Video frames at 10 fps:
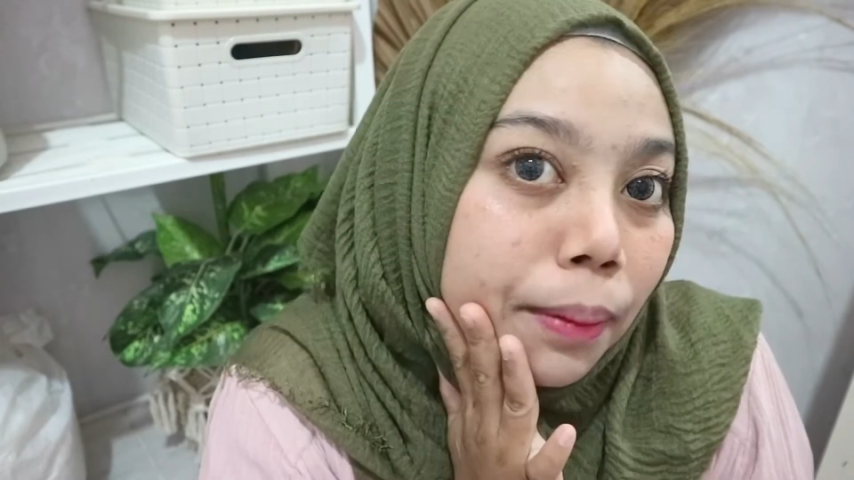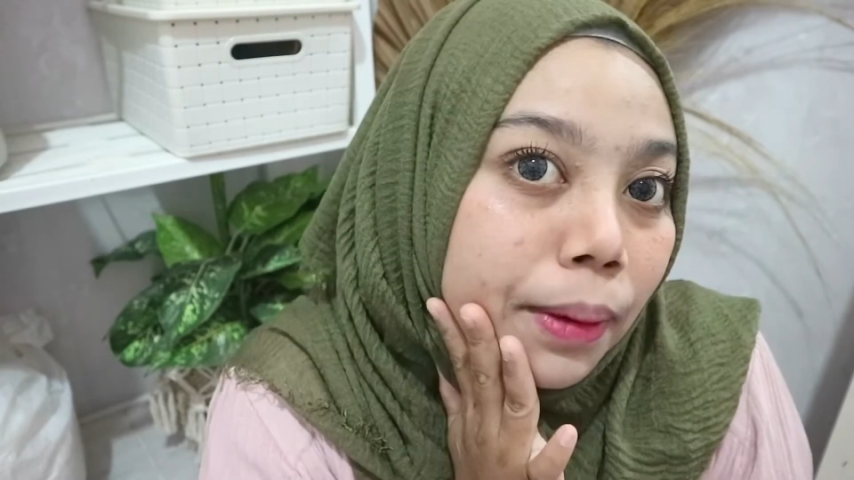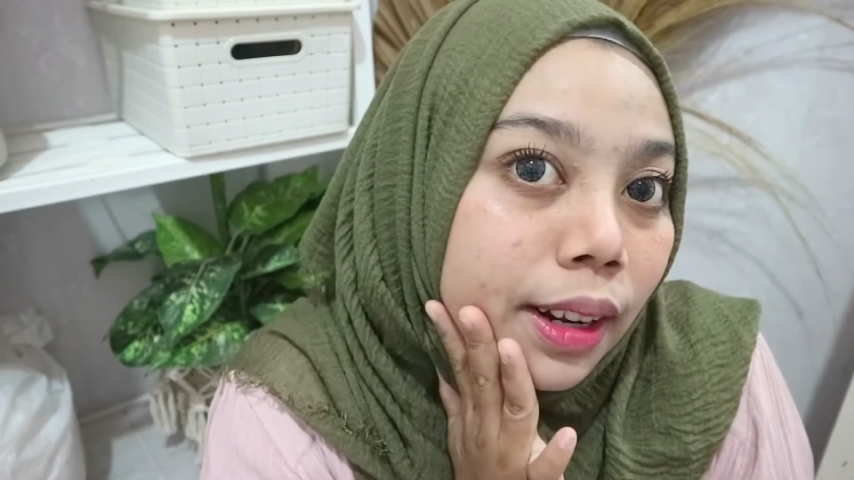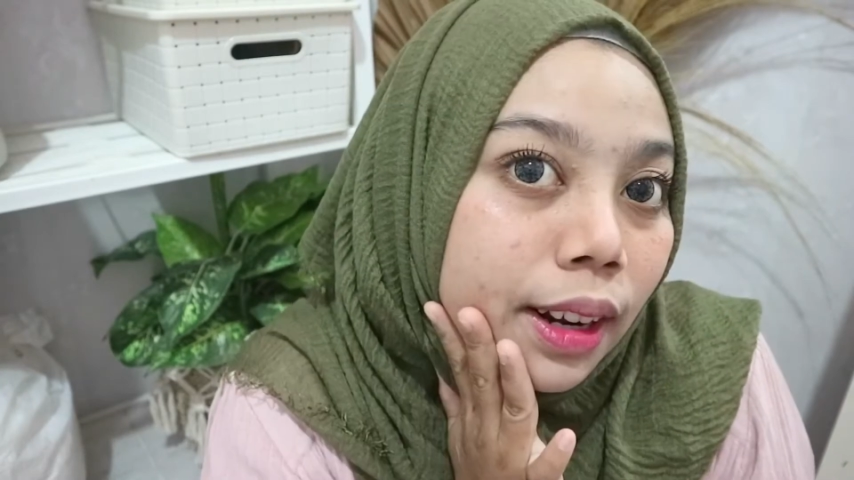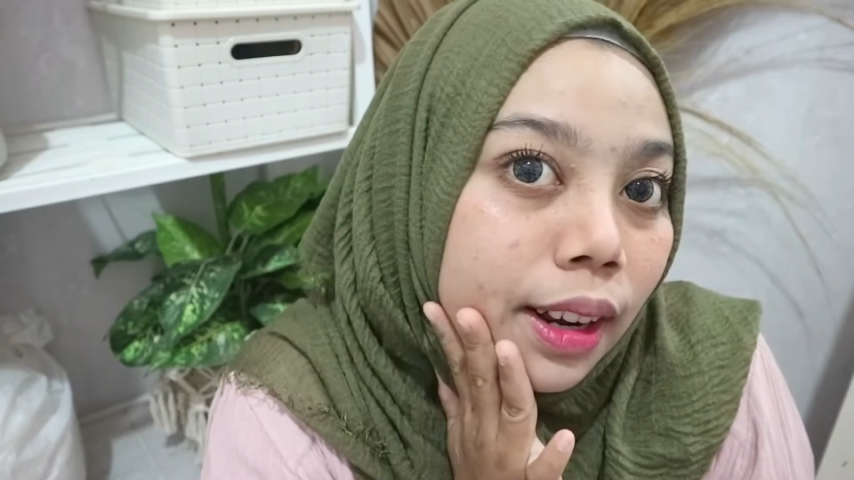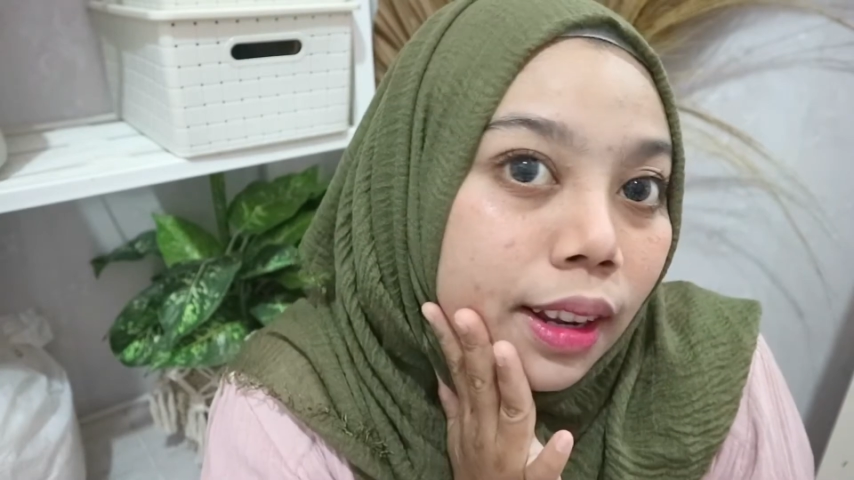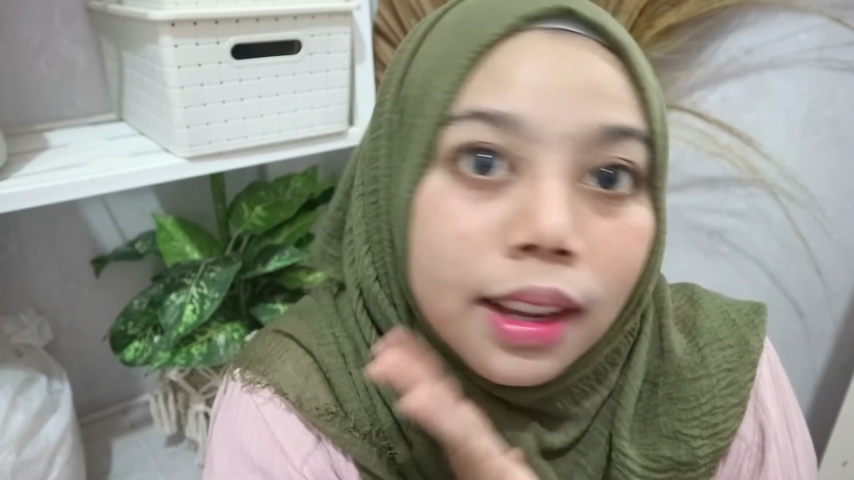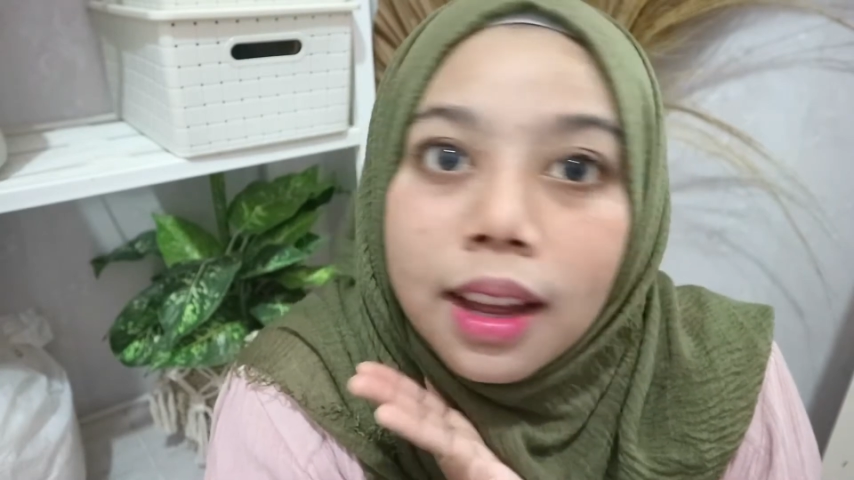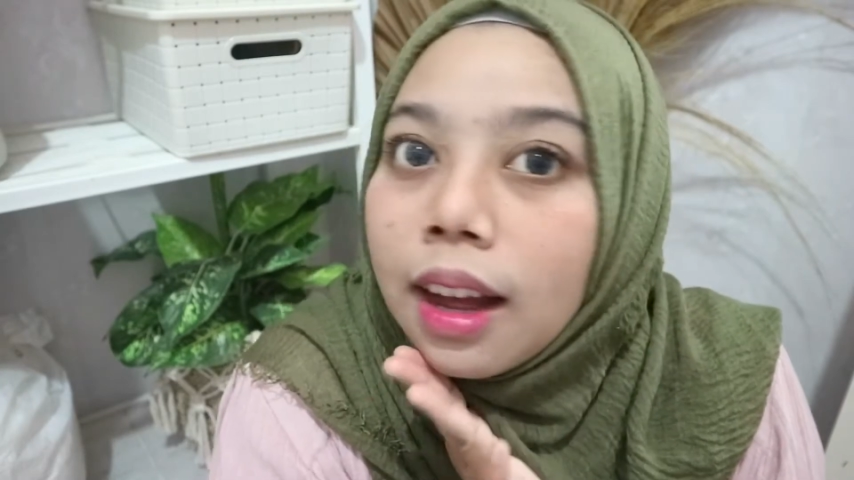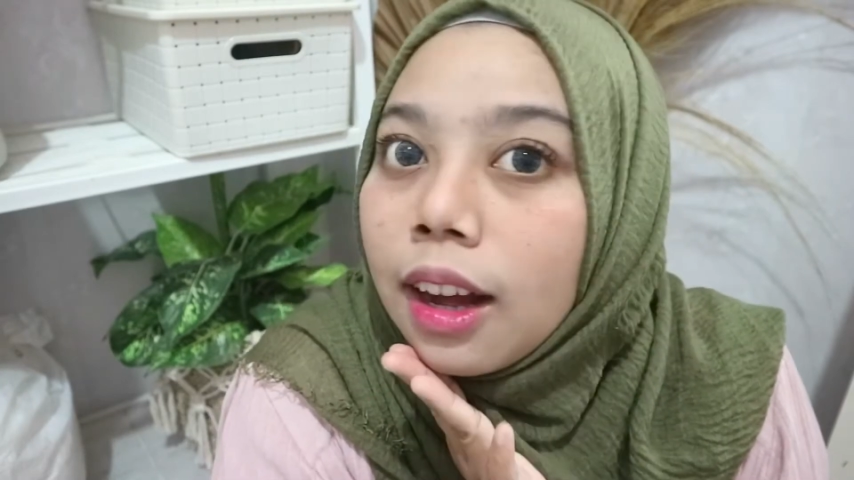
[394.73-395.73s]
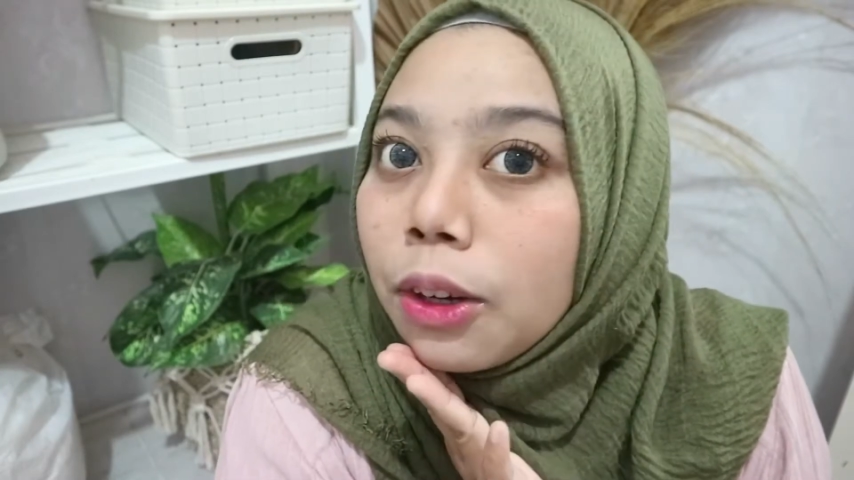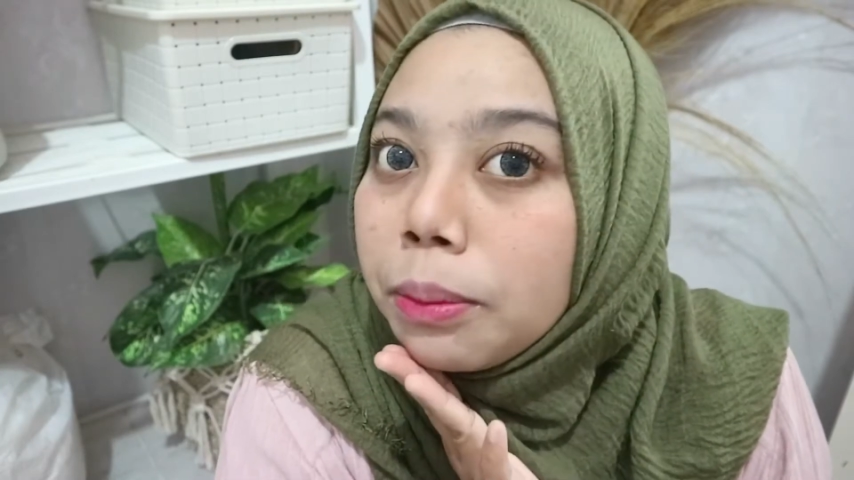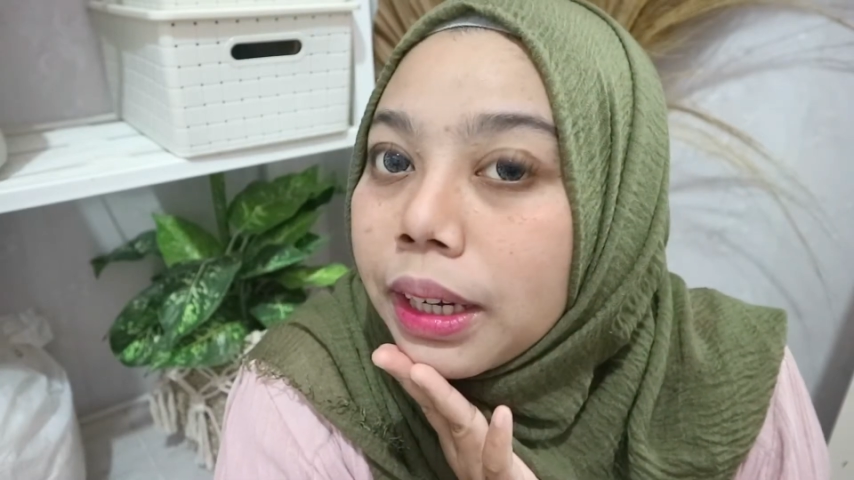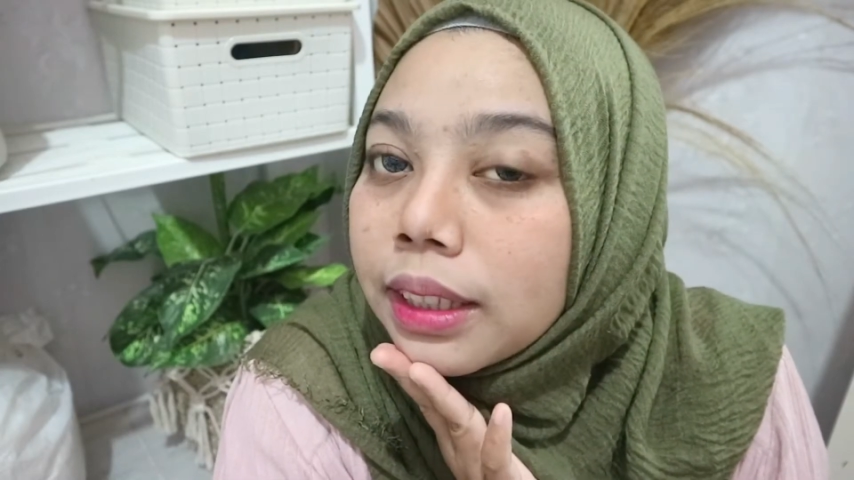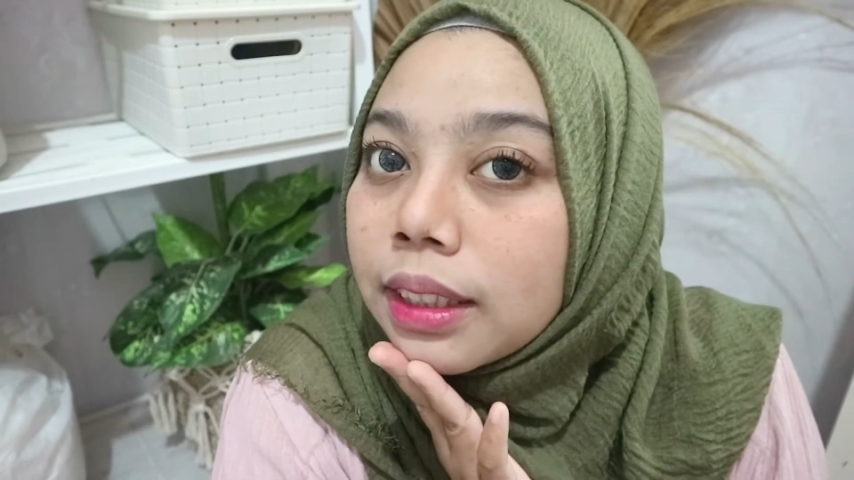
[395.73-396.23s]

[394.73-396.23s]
bener deh aku pakai